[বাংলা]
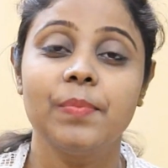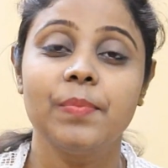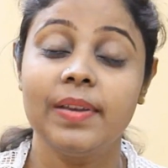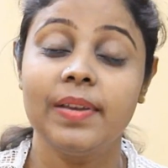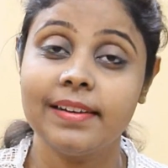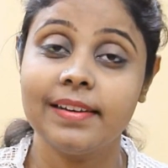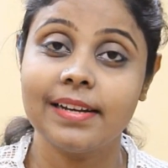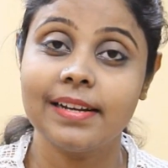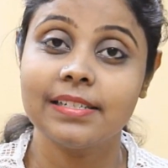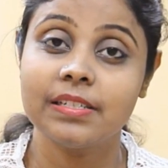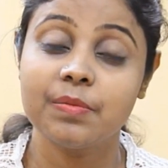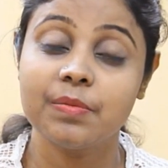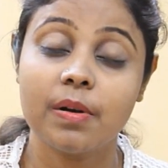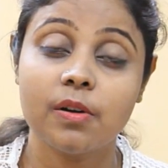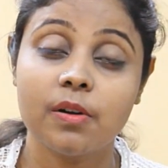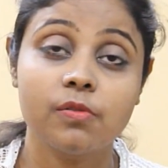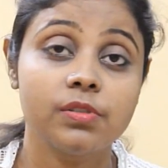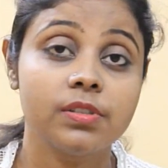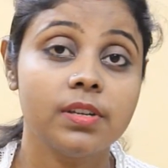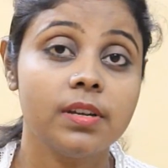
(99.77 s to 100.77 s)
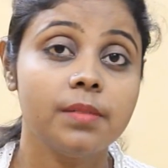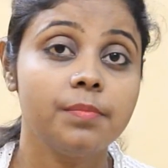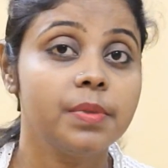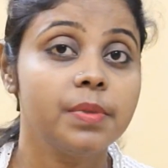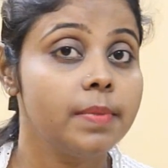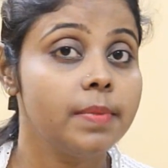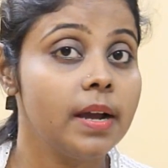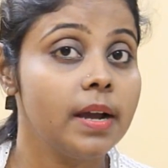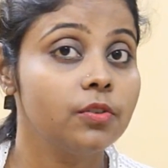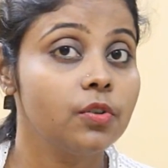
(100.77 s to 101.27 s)
মীন রাশির মানুষদের
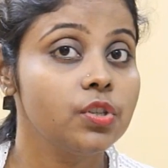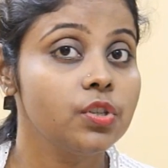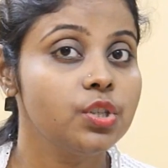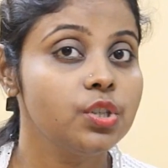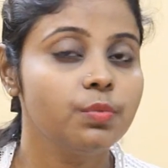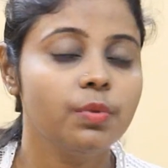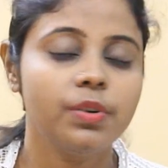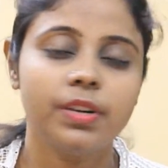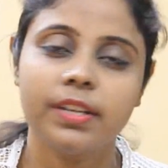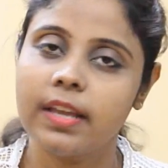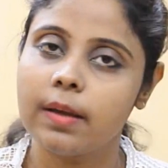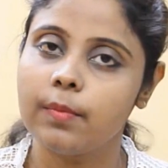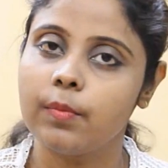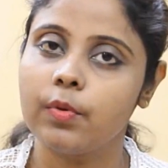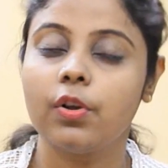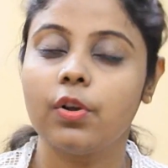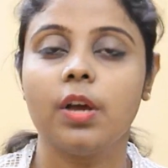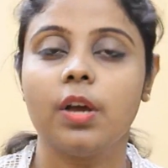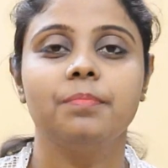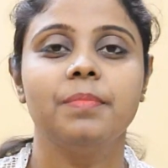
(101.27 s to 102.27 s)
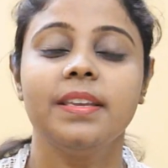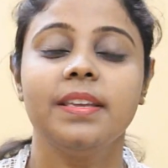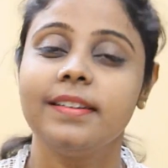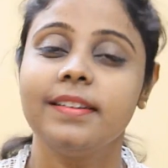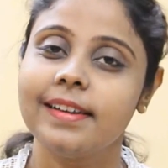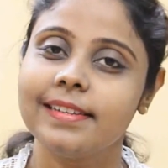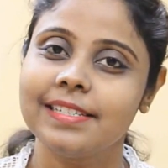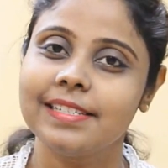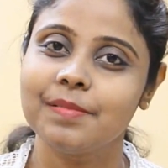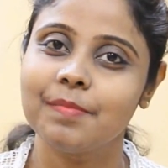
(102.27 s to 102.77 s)
বিবাহিত জীবন কেমন হয় মীন
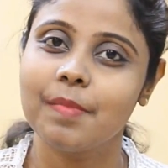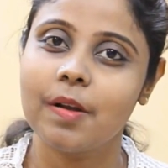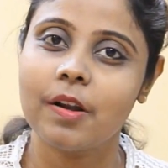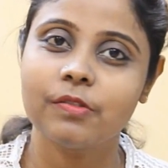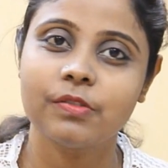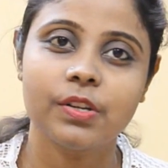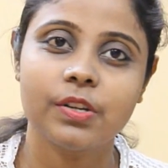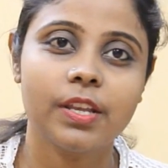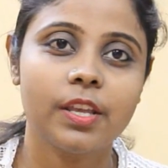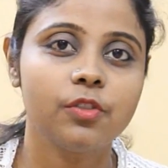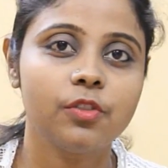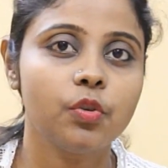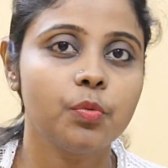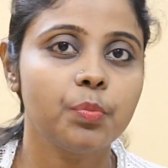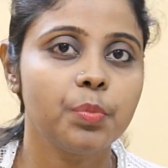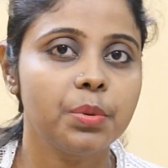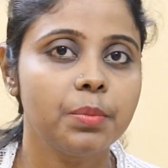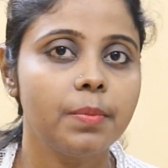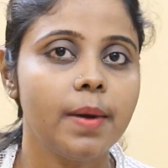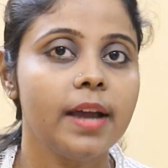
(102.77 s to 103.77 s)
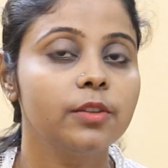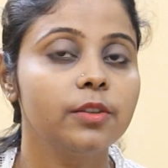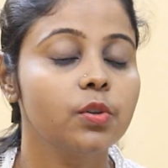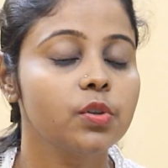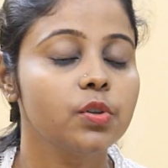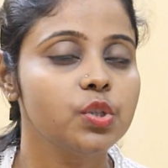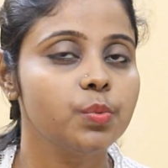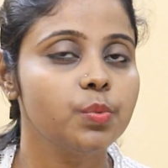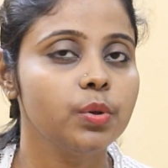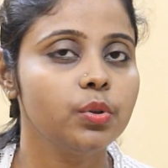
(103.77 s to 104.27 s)
রাশির মানুষদের কিন্তু বিবাহিত
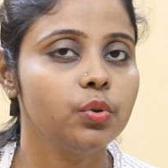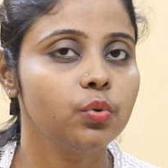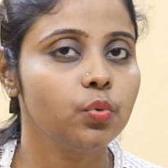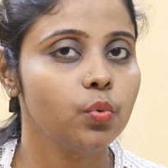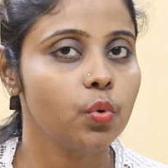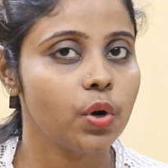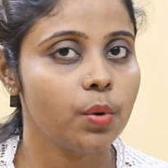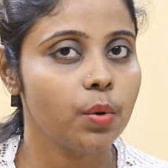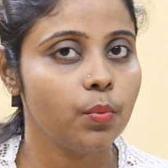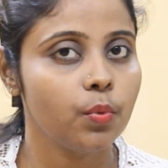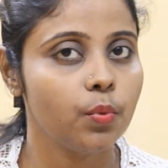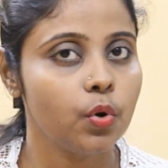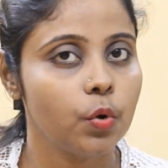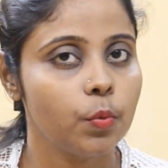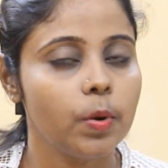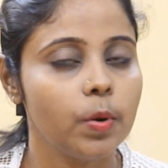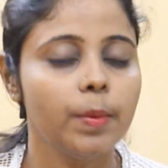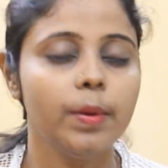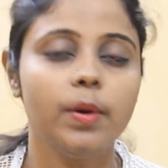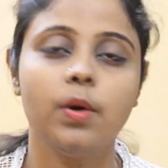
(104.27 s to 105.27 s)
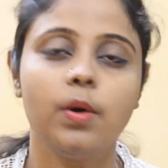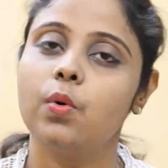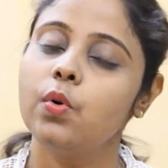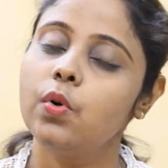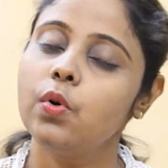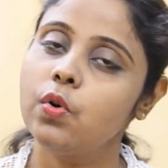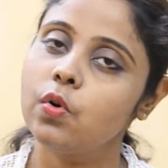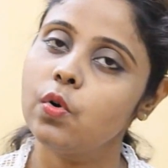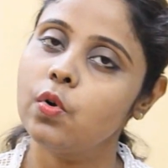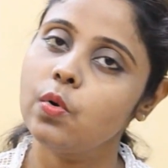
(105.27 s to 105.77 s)
জীবন তুলনামূলকভাবে
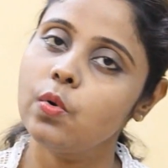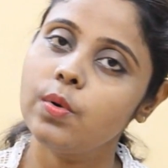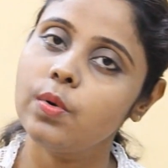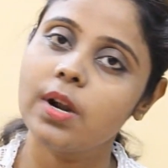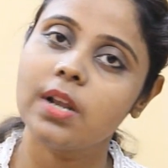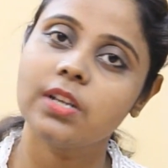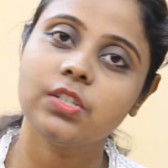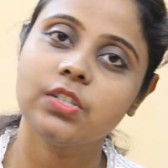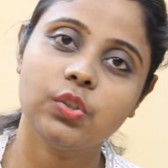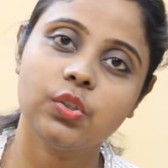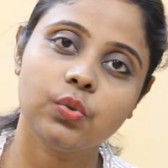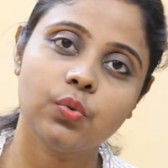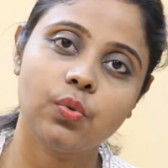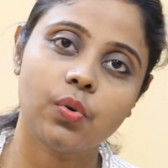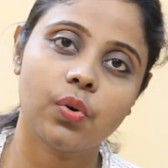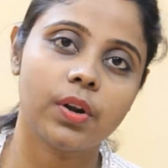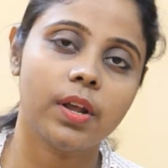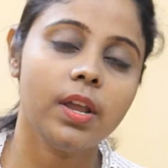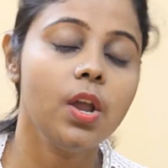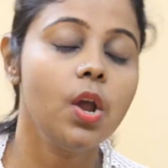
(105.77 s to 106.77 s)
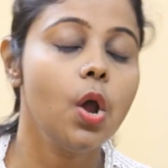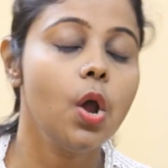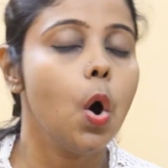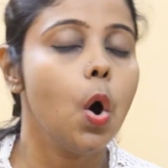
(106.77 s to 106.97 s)
অন্য রাশির তুলনায়